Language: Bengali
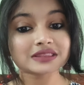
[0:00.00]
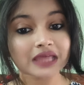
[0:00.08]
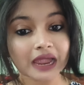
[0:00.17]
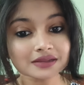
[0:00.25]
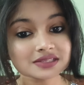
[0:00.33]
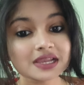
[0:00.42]

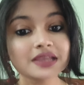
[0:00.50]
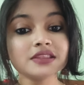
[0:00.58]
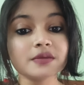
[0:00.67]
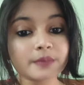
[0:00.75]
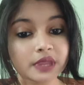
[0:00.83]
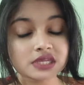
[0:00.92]
তার চাইতে
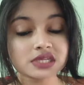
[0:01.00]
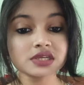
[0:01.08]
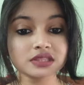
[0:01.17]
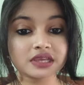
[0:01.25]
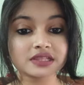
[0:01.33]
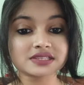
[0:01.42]
বেশি
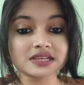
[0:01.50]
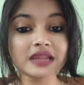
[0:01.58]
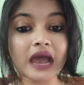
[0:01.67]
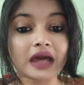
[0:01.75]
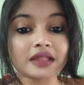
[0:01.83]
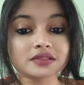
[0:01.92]
দিয়েছেন
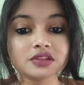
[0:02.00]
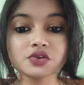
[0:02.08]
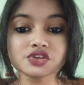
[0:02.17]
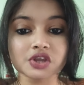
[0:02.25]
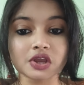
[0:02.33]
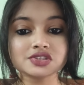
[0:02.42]
আত্মীয়
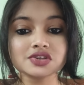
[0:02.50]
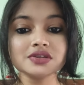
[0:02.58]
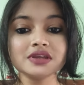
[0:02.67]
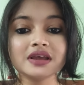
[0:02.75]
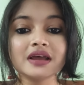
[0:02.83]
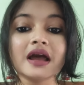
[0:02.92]
স্বজন
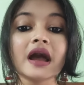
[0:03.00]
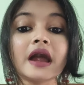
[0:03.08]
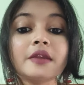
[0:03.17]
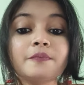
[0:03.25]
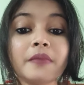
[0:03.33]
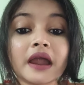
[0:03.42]
আর
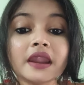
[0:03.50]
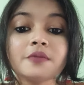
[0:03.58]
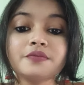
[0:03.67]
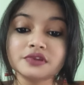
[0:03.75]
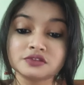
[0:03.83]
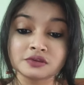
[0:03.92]
পাড়া
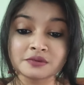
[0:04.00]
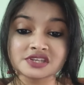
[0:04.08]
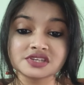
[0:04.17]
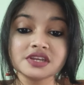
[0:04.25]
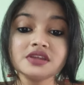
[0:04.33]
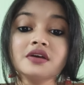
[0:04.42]

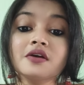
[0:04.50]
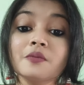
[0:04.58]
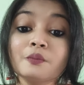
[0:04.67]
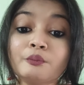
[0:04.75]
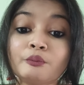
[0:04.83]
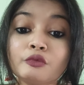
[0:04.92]
প্রতিবেশীর
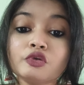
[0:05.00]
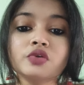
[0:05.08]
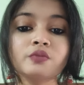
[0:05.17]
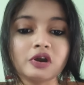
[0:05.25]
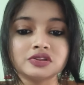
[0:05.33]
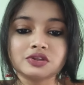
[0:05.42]
মুখ
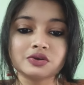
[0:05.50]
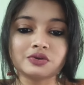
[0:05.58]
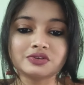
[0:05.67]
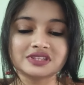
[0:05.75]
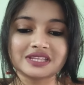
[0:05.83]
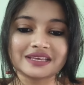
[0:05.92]
বন্ধ
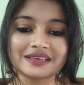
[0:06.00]
করতে